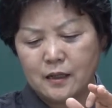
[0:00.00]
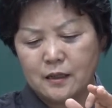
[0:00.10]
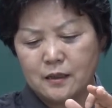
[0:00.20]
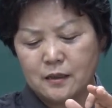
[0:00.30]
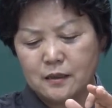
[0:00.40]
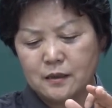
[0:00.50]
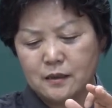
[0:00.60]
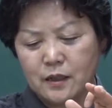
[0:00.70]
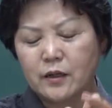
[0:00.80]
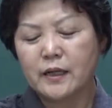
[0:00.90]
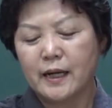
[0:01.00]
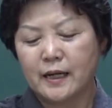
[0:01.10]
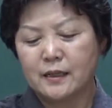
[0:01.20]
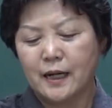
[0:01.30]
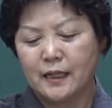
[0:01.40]
그
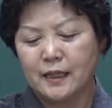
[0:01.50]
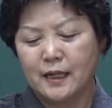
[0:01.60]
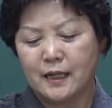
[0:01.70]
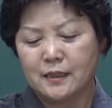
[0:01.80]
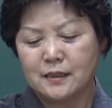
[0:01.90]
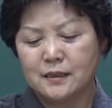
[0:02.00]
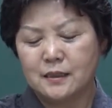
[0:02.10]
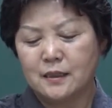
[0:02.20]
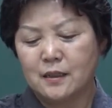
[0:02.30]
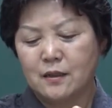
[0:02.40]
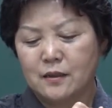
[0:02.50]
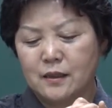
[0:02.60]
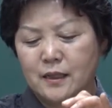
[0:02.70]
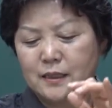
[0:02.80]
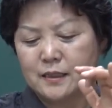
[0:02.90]
경계랑 한계라 그
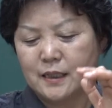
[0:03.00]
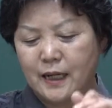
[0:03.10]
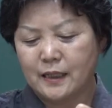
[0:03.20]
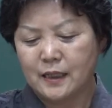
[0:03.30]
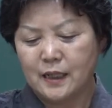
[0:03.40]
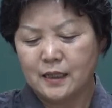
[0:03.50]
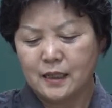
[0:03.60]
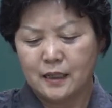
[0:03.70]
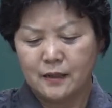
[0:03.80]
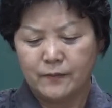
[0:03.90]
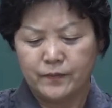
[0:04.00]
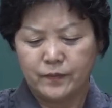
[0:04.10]
어디까지 그 한계니